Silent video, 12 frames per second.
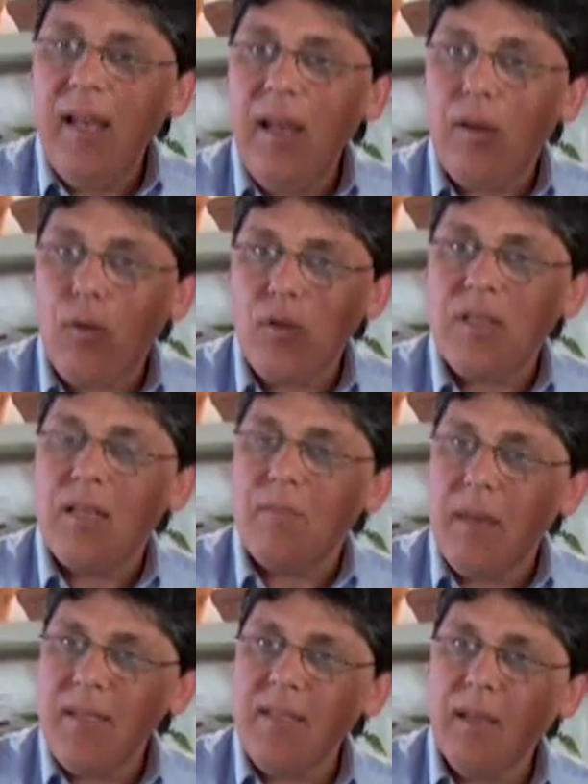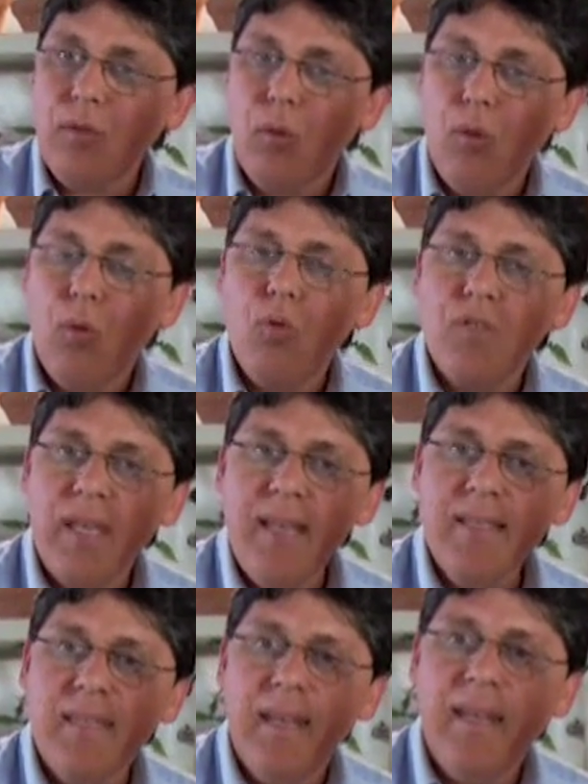en las rosas, más que todo,
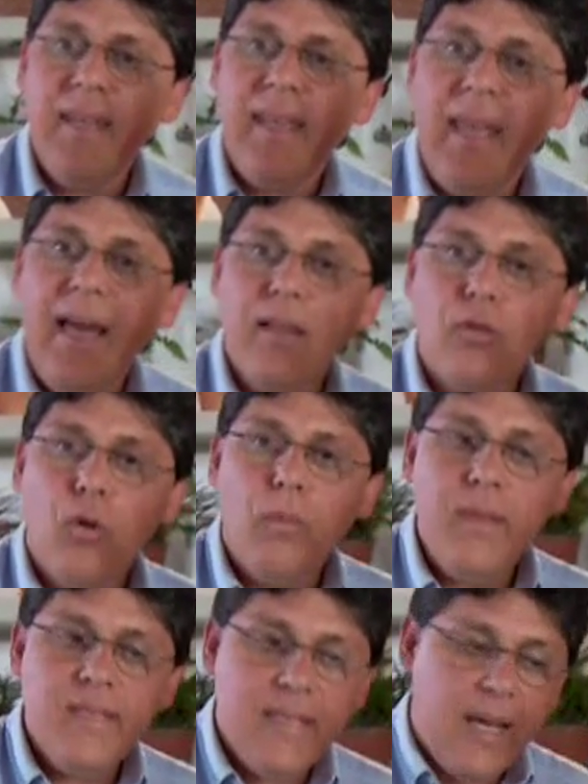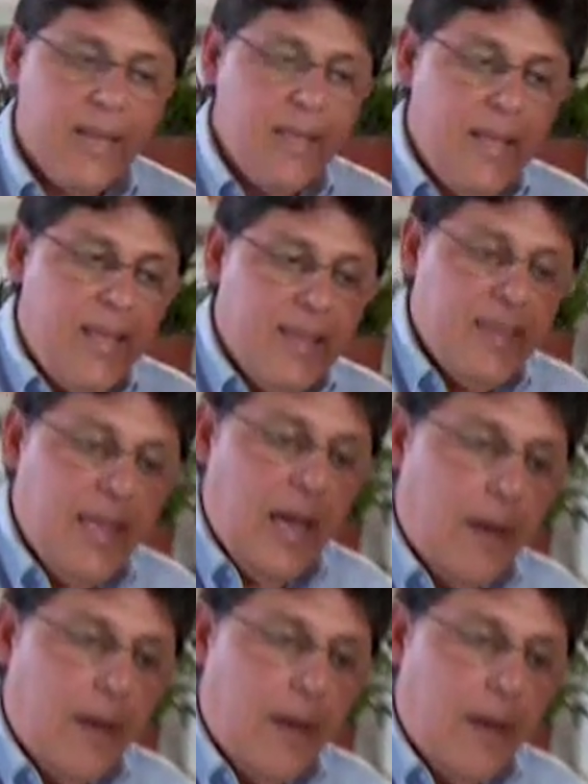ustedes tienen que atomizar de